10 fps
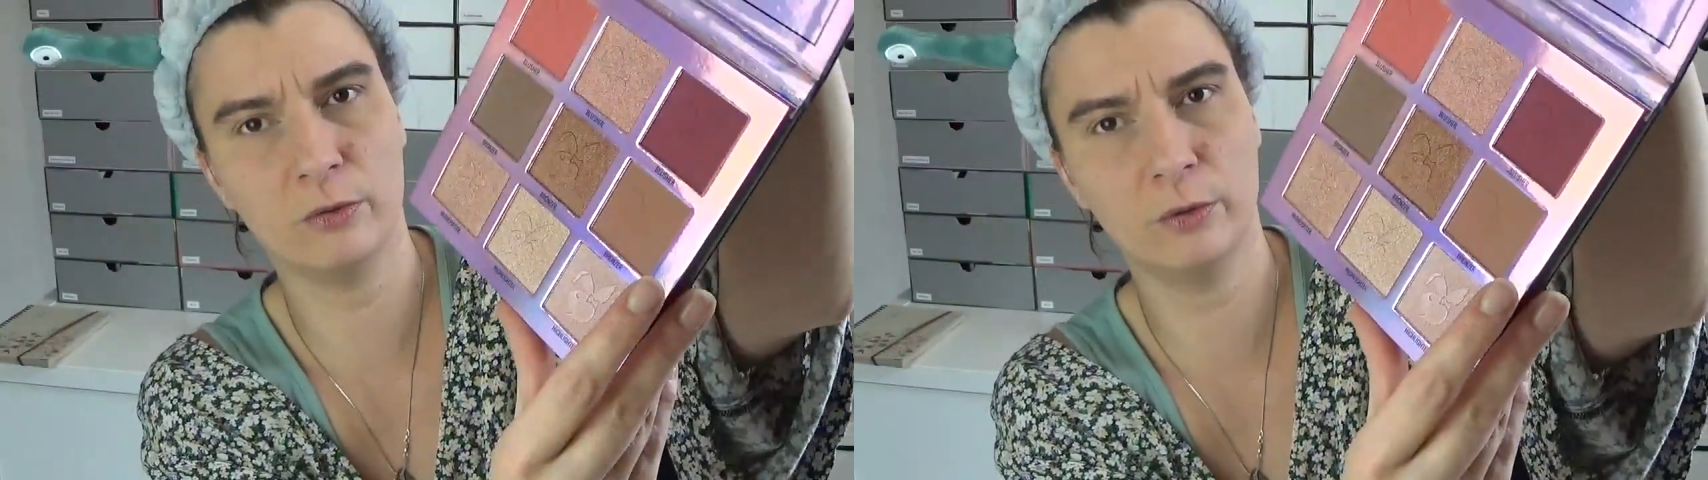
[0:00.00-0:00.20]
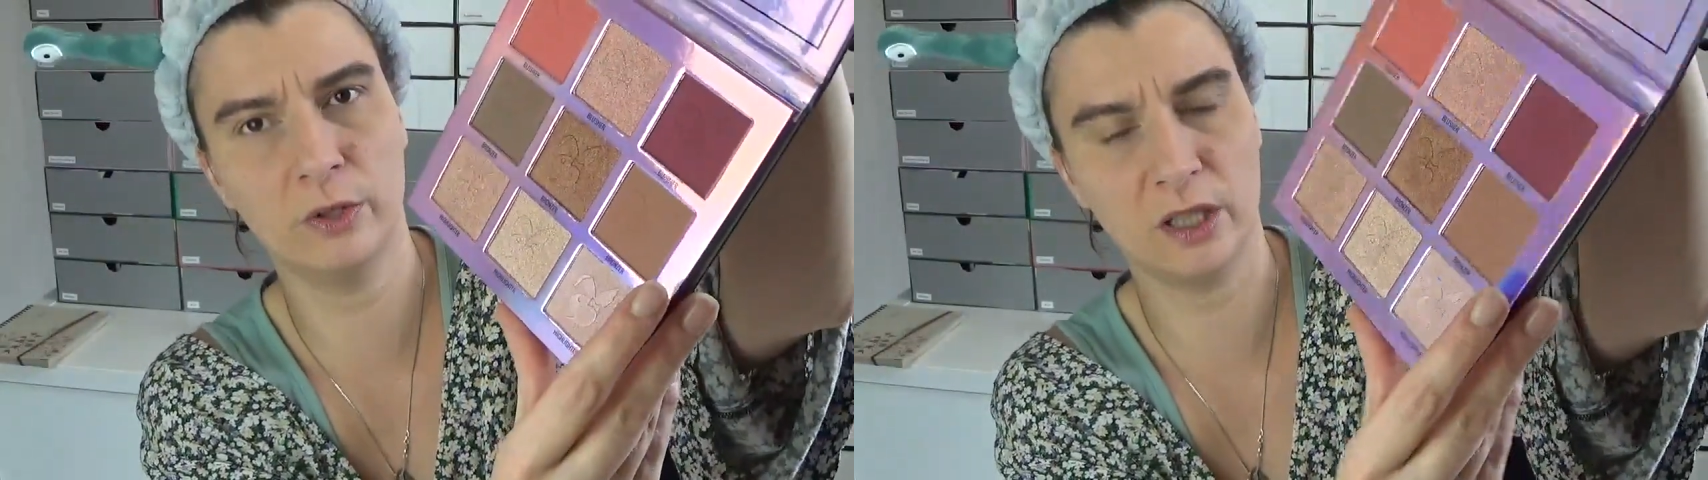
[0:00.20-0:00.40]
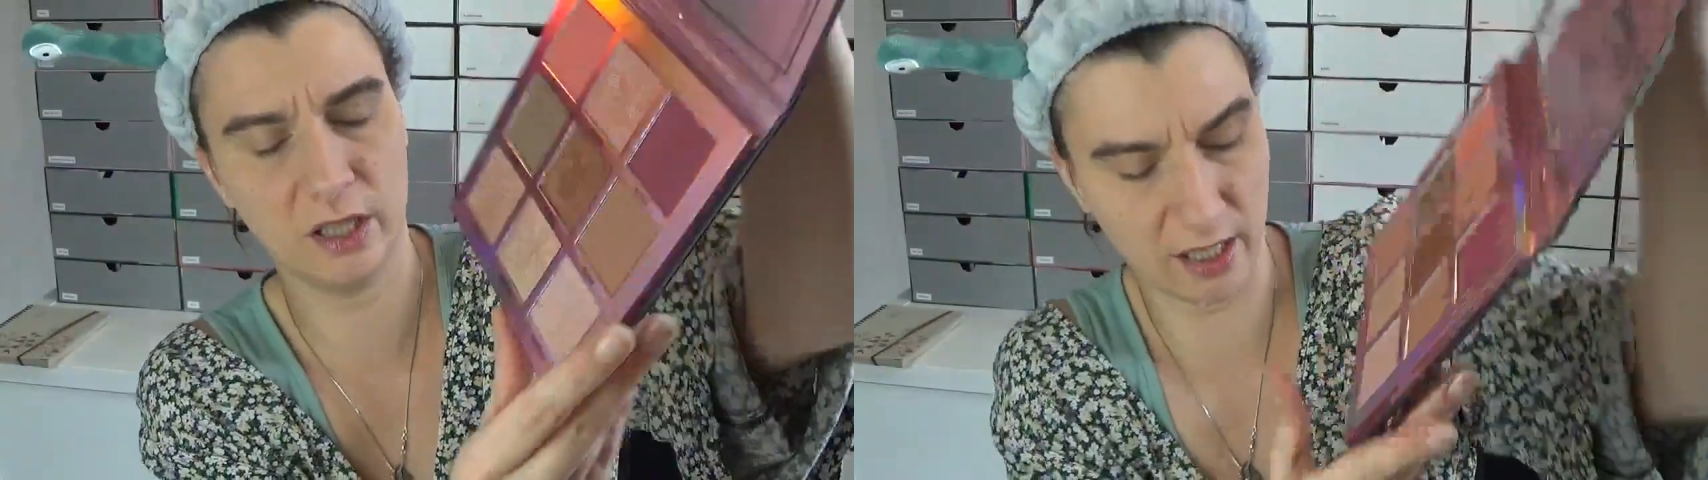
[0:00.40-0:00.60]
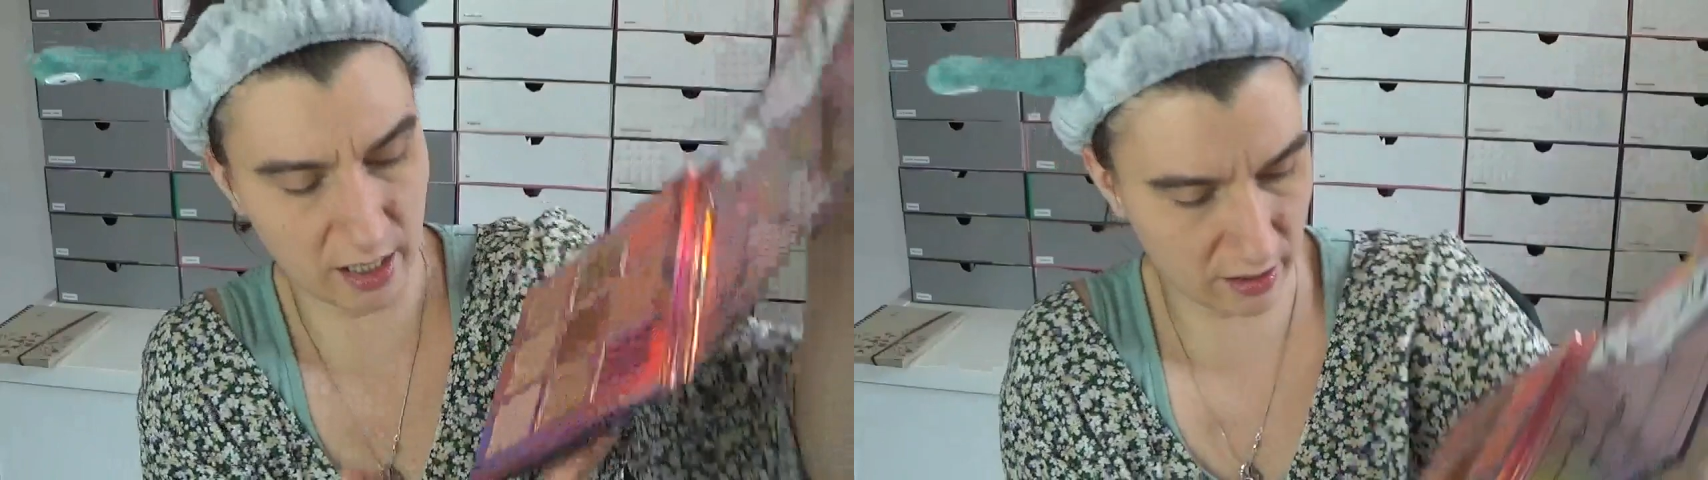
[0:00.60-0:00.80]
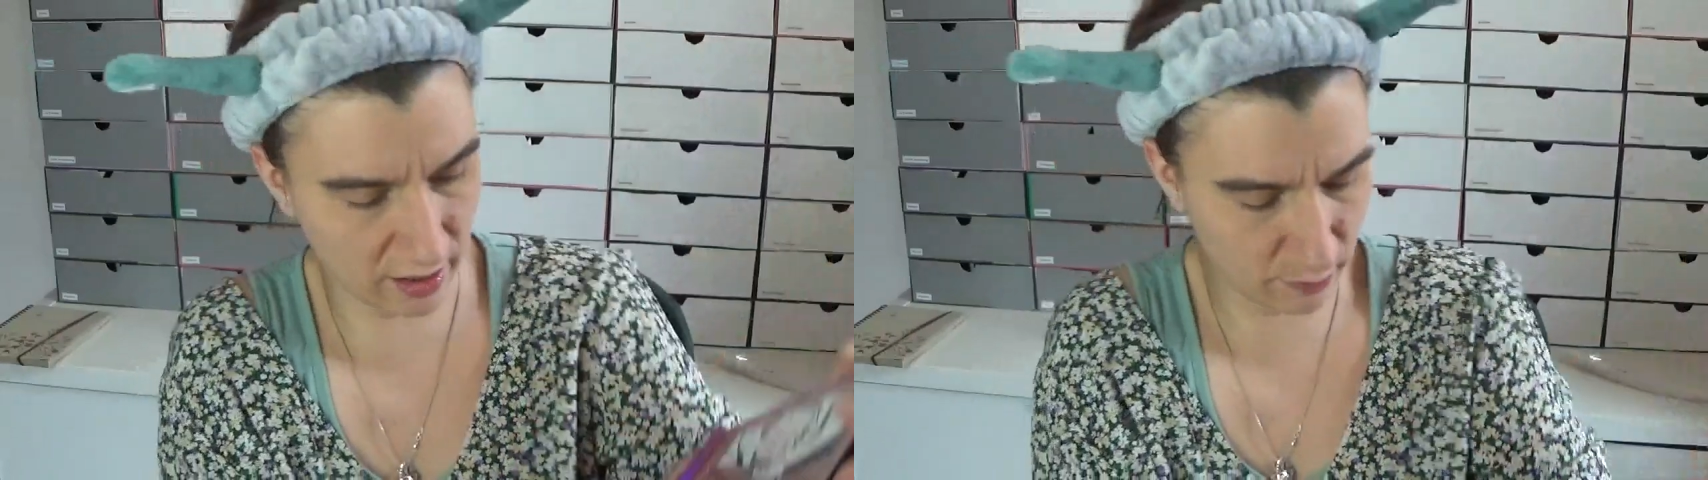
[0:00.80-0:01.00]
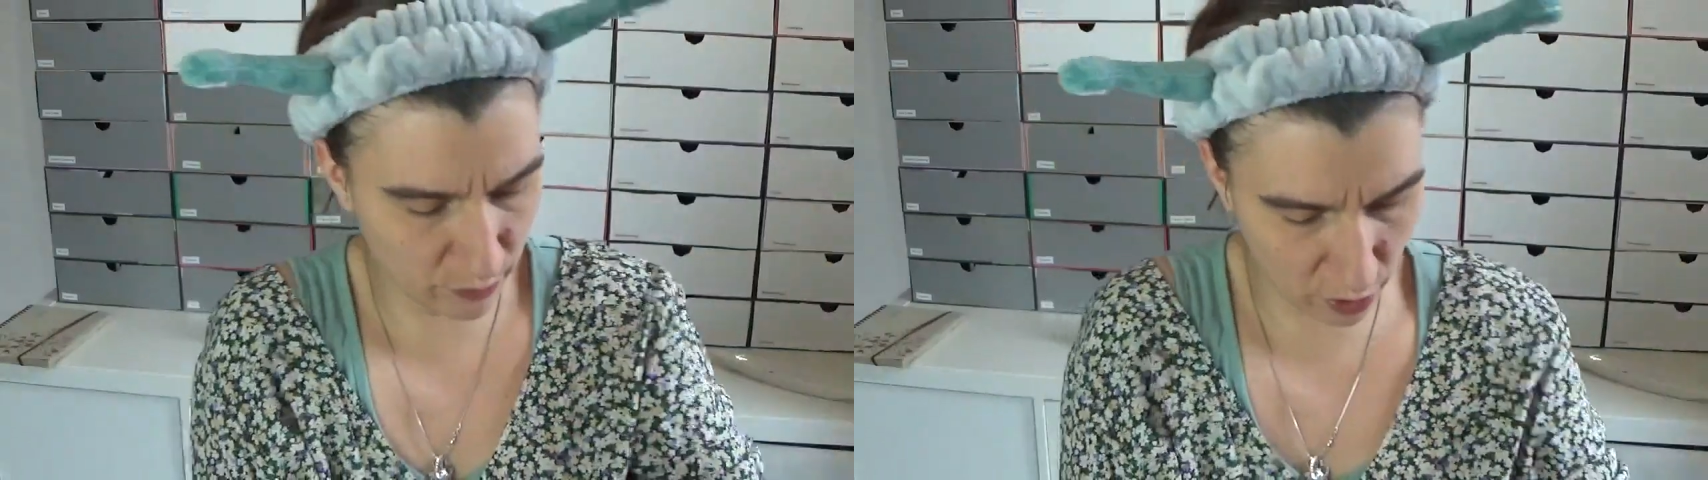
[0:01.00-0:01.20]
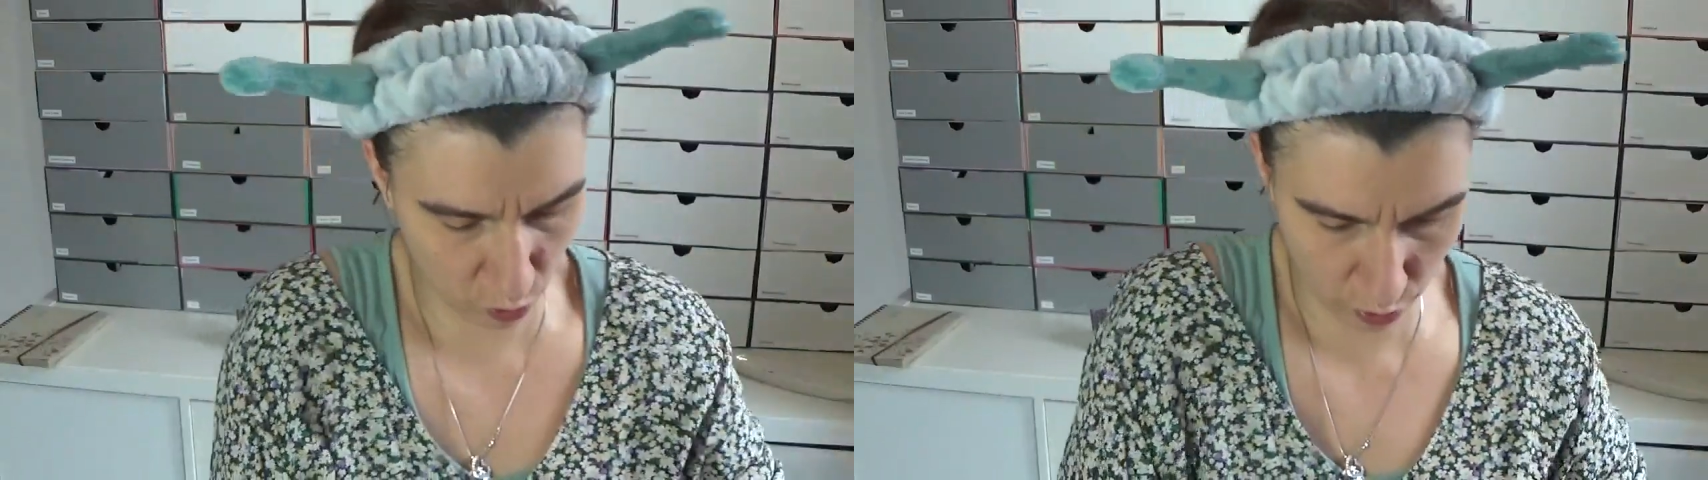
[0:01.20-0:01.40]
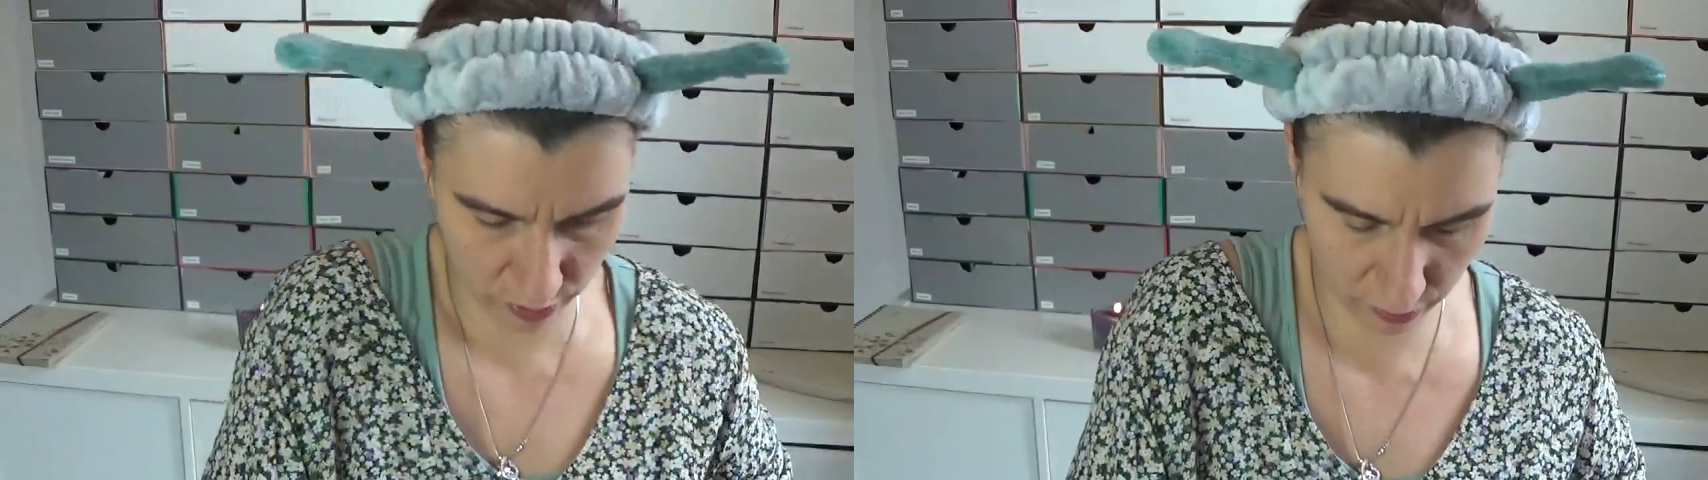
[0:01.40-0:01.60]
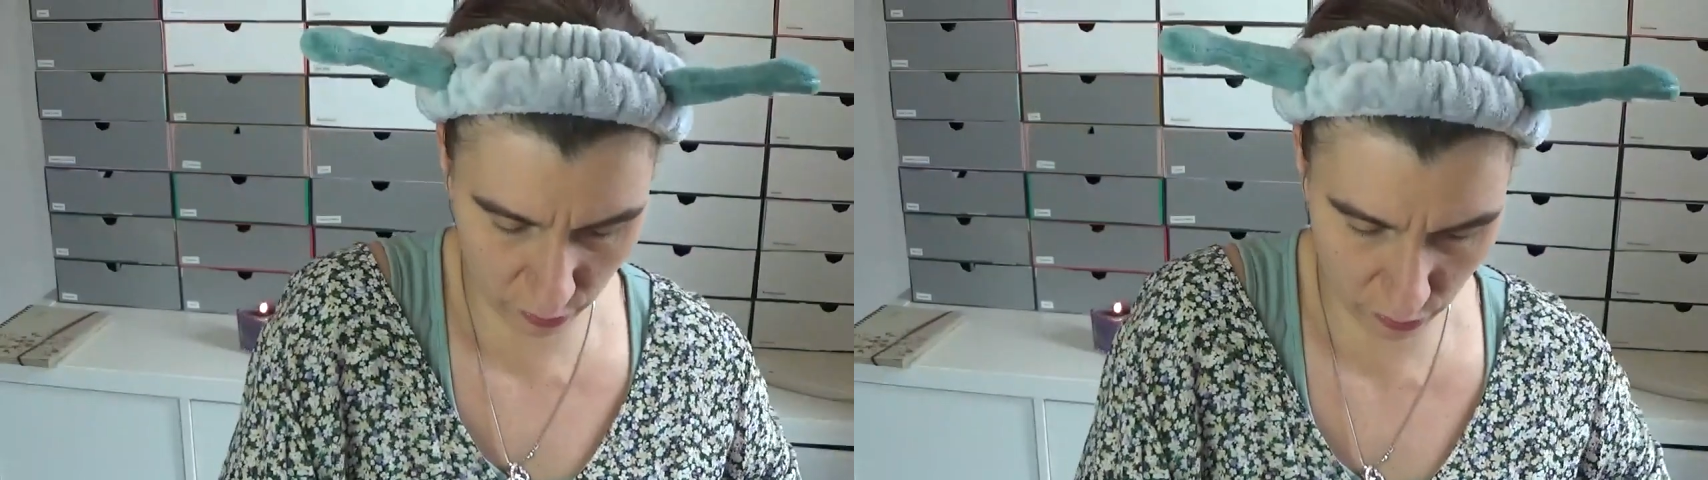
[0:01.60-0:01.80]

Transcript: Oder der da, jetzt muss ich kurz